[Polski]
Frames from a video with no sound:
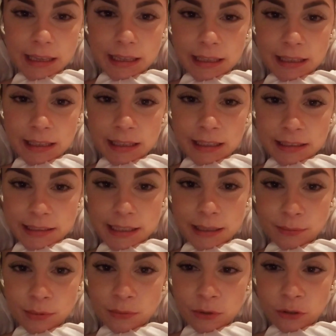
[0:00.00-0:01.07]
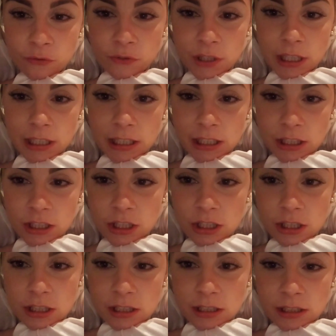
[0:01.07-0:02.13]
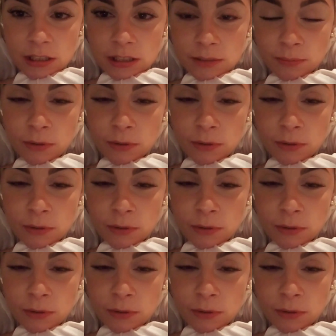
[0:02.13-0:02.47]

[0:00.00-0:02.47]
Y, chciałabym również y,